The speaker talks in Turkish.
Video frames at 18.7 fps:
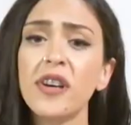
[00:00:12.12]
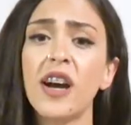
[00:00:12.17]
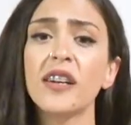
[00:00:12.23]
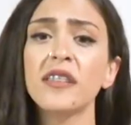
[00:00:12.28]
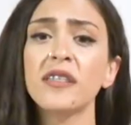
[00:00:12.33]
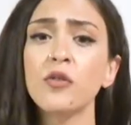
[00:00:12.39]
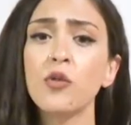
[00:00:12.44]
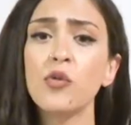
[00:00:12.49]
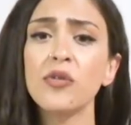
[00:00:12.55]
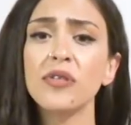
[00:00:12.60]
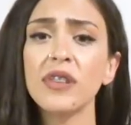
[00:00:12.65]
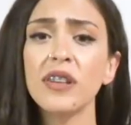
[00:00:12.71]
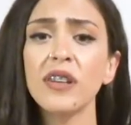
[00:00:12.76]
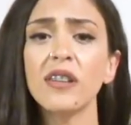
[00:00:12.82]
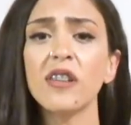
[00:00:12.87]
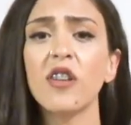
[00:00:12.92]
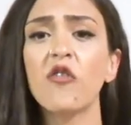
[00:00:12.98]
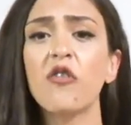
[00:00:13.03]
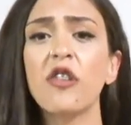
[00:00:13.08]
derdin
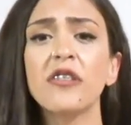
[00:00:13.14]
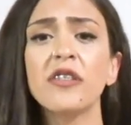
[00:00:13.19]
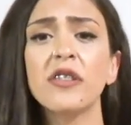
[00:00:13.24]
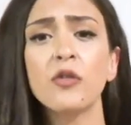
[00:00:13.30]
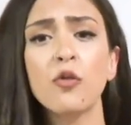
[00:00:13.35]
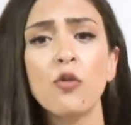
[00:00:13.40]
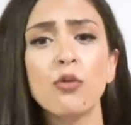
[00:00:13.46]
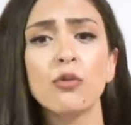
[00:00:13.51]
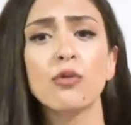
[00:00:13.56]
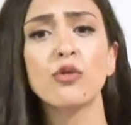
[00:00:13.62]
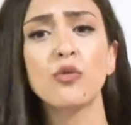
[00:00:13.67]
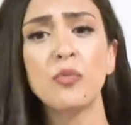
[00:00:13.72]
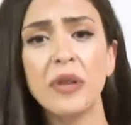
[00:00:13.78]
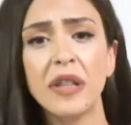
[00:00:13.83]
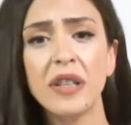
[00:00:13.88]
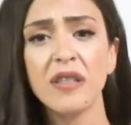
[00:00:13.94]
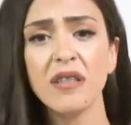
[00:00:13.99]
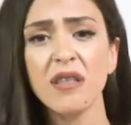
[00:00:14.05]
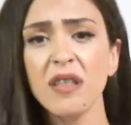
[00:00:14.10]
olsa kafanda ne olduğunu
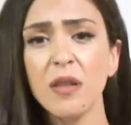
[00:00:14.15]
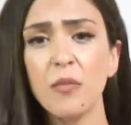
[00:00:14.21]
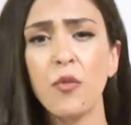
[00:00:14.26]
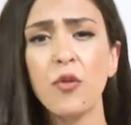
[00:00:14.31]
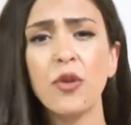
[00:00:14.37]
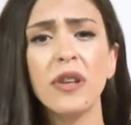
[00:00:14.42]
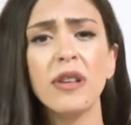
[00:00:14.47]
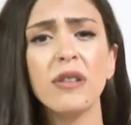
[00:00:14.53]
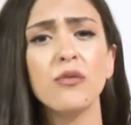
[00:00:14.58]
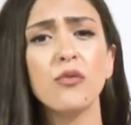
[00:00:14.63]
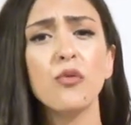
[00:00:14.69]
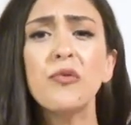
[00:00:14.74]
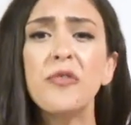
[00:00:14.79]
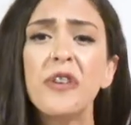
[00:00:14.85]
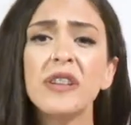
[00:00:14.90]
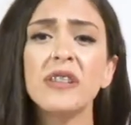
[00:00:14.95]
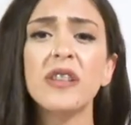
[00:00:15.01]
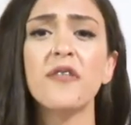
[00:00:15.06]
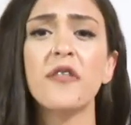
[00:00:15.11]
bilirsin de böyle
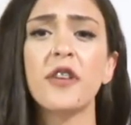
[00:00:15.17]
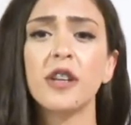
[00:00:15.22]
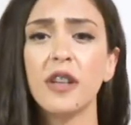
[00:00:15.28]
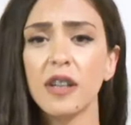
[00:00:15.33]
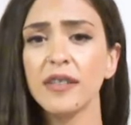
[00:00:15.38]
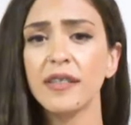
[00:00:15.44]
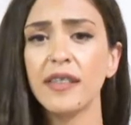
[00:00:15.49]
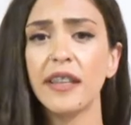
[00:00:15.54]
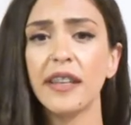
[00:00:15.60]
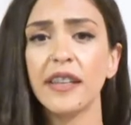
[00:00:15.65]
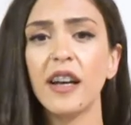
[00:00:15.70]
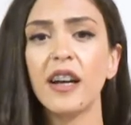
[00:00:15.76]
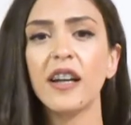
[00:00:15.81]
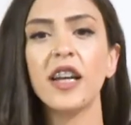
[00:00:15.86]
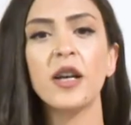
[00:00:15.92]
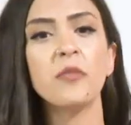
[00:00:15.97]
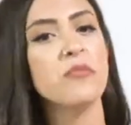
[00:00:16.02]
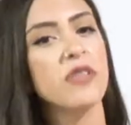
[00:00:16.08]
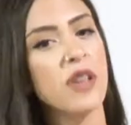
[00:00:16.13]
ufak tefek aksilikler
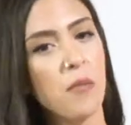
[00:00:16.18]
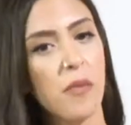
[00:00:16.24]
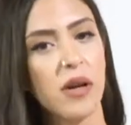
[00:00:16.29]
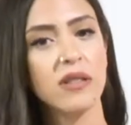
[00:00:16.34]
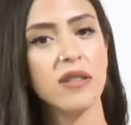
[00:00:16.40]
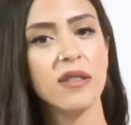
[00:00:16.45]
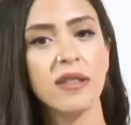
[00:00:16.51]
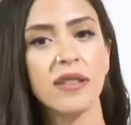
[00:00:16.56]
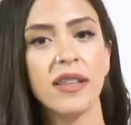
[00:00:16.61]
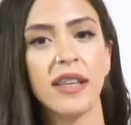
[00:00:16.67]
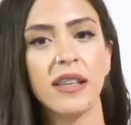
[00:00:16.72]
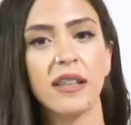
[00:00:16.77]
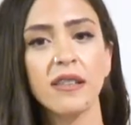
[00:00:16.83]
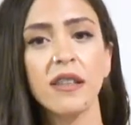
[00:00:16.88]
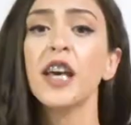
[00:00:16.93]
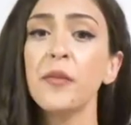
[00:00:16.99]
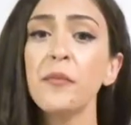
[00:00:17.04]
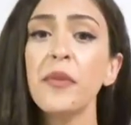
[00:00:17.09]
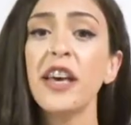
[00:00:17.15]
hem zamansız gelir
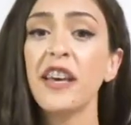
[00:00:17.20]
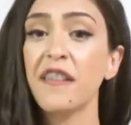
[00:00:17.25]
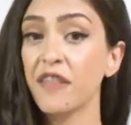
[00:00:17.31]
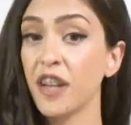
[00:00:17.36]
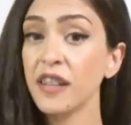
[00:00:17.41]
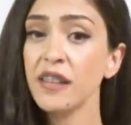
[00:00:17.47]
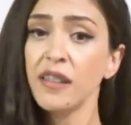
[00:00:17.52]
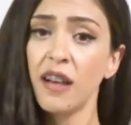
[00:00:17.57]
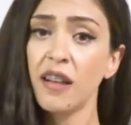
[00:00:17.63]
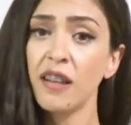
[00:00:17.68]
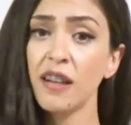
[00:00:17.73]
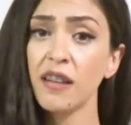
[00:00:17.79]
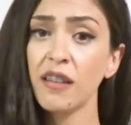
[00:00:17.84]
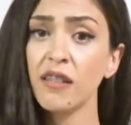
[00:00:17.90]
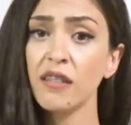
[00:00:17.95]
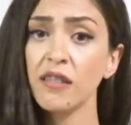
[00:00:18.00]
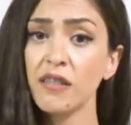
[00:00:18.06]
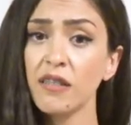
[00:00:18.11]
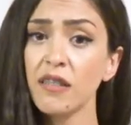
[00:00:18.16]
hem evrenle
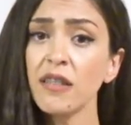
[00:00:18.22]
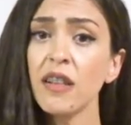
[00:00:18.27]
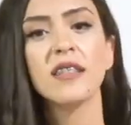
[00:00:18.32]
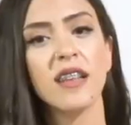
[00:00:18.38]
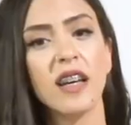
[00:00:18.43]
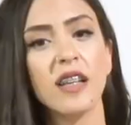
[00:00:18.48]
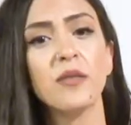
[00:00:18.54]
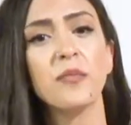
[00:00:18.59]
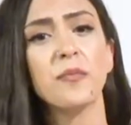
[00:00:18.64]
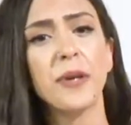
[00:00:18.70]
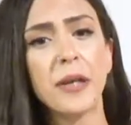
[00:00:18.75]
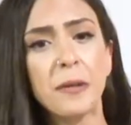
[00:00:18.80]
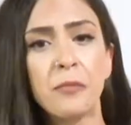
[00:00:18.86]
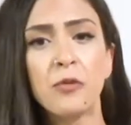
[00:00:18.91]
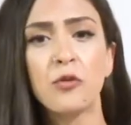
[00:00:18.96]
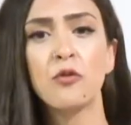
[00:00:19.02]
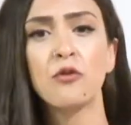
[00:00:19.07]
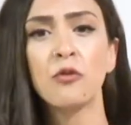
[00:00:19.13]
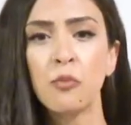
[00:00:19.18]
alakalıdır. Sen pek
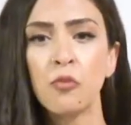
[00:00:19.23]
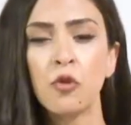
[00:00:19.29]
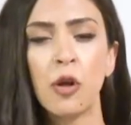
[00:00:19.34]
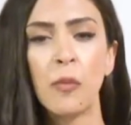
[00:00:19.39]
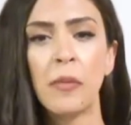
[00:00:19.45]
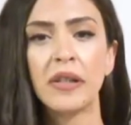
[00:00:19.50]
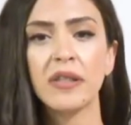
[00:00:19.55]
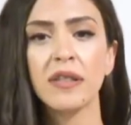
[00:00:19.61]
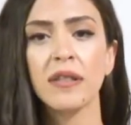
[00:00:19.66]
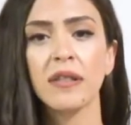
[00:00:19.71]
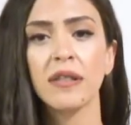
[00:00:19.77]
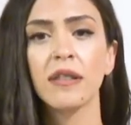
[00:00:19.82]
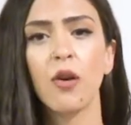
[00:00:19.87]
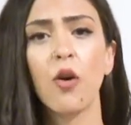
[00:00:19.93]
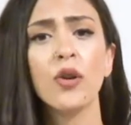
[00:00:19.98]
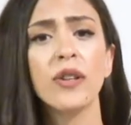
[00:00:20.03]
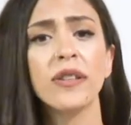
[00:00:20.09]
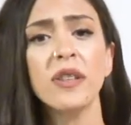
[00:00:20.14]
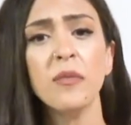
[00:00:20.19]
bir çözüm bulamazsın.
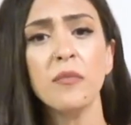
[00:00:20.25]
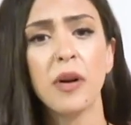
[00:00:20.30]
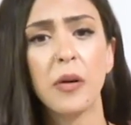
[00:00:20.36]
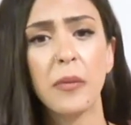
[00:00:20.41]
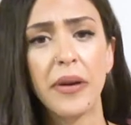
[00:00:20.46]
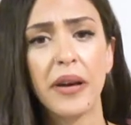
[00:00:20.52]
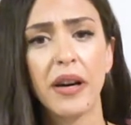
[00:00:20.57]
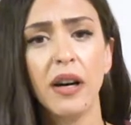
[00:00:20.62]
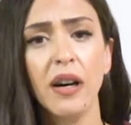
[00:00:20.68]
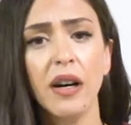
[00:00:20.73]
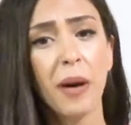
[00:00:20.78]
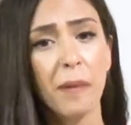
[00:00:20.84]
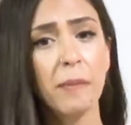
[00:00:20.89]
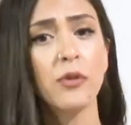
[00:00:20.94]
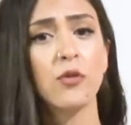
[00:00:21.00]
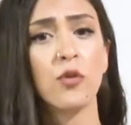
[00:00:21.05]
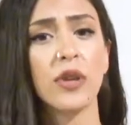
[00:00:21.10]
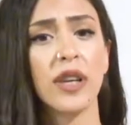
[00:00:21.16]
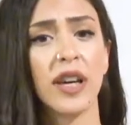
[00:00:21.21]
Öyle değil mi ama ya? Ben
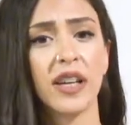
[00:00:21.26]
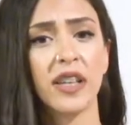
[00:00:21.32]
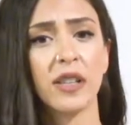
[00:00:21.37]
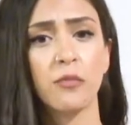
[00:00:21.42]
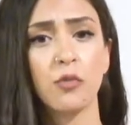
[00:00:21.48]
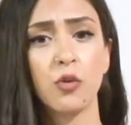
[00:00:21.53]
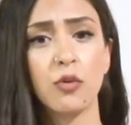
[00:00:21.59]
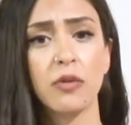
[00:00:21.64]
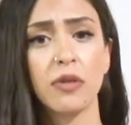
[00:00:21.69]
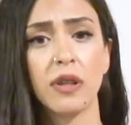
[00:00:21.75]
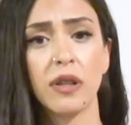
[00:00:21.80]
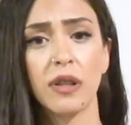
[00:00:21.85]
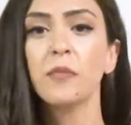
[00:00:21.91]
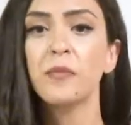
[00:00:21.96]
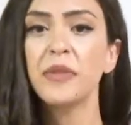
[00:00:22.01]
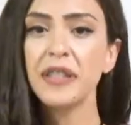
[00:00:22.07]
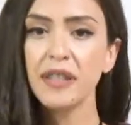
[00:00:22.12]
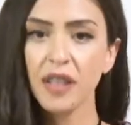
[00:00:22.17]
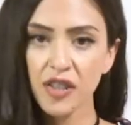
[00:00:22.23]
mi çok gerginim yoksa?
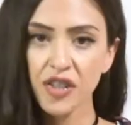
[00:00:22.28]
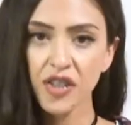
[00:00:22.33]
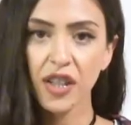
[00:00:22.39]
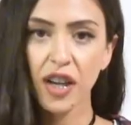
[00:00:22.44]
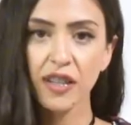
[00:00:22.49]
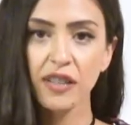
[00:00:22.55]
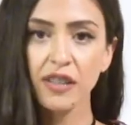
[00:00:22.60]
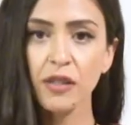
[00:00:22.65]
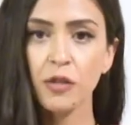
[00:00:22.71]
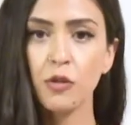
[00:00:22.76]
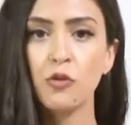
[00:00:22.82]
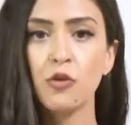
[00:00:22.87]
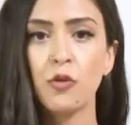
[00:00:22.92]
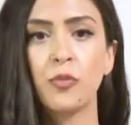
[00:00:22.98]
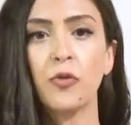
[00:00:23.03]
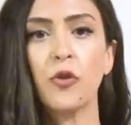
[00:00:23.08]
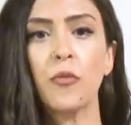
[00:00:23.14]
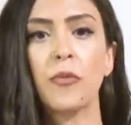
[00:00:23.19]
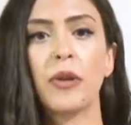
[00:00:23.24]
Biz saçlarda da
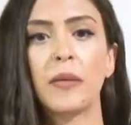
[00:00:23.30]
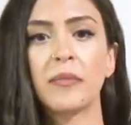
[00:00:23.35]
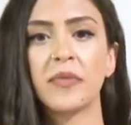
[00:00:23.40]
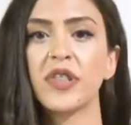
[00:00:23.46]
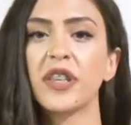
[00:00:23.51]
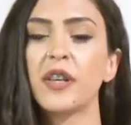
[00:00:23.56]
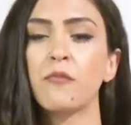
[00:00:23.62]
küçük problemse